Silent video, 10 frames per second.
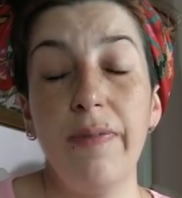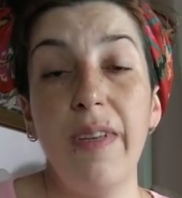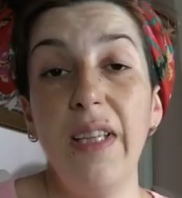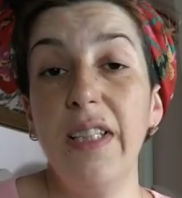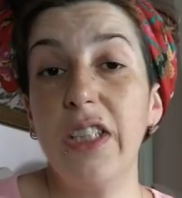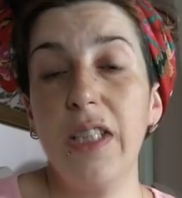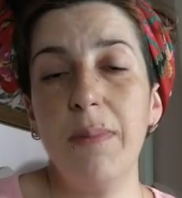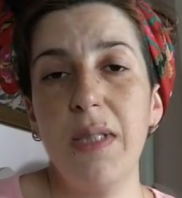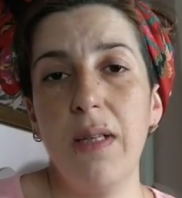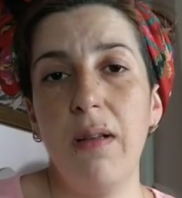ve hiç
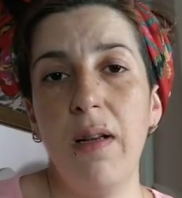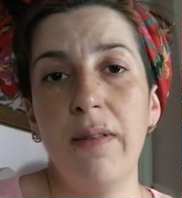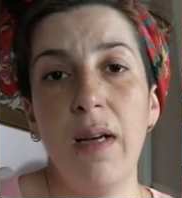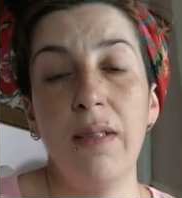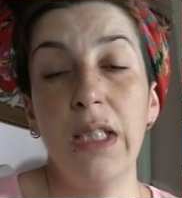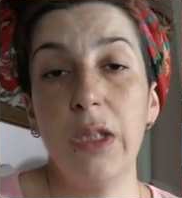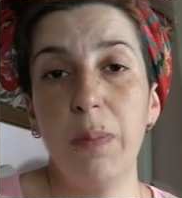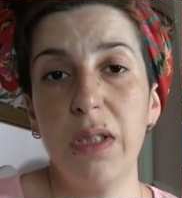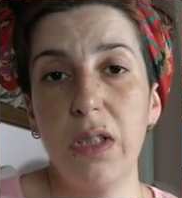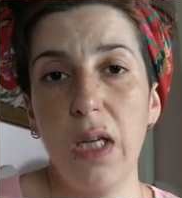kimsenin elinden
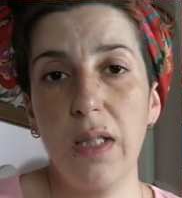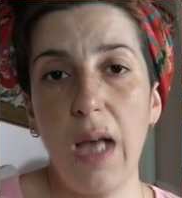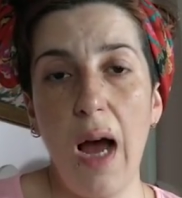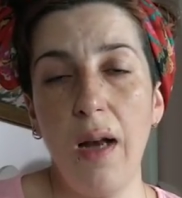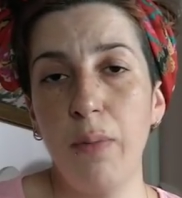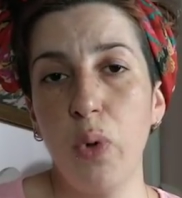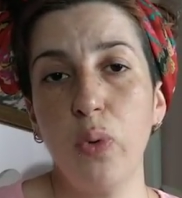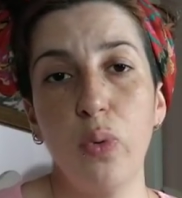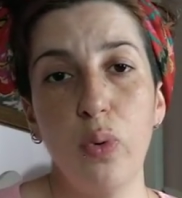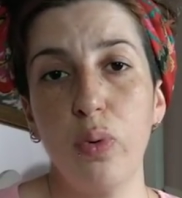hiçbir şey
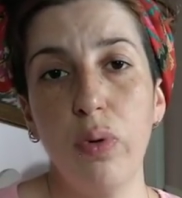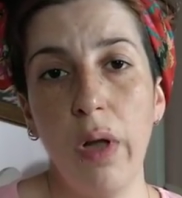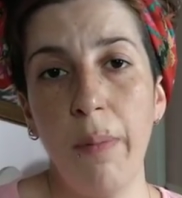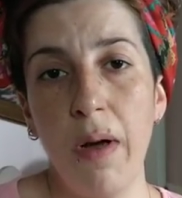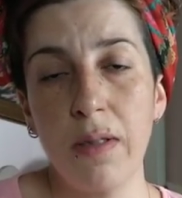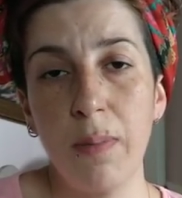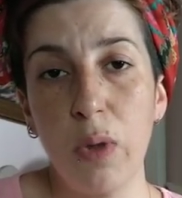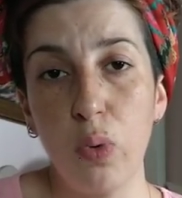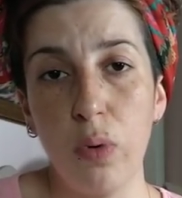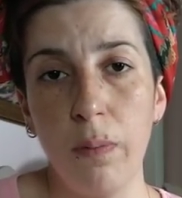gelmiyor. Durdurulamaz
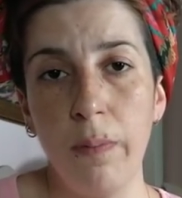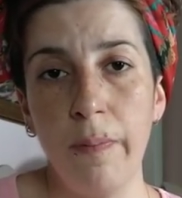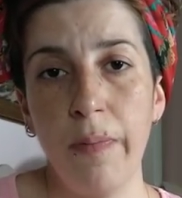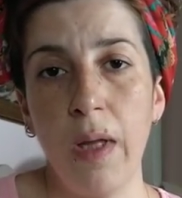bir durum.